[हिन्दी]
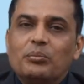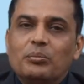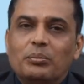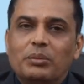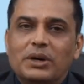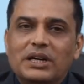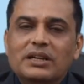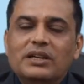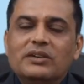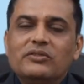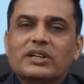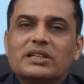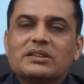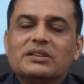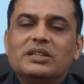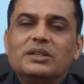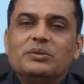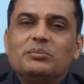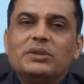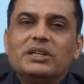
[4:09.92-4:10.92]
बड़े
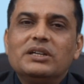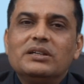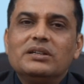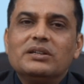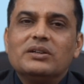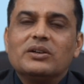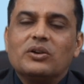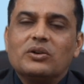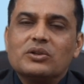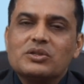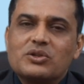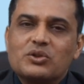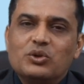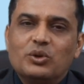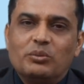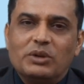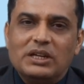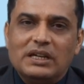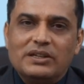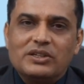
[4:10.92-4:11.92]
व्यक्ति में
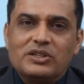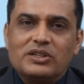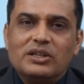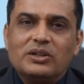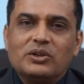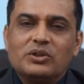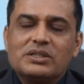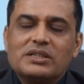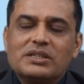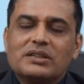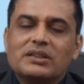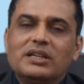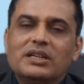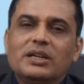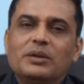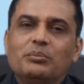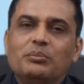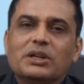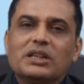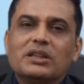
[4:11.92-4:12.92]
ऑस्टियोमलेशिया हो सकता
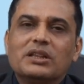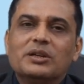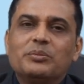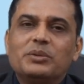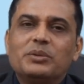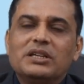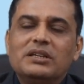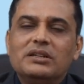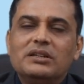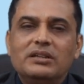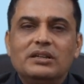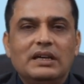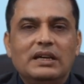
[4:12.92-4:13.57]
है मतलब कि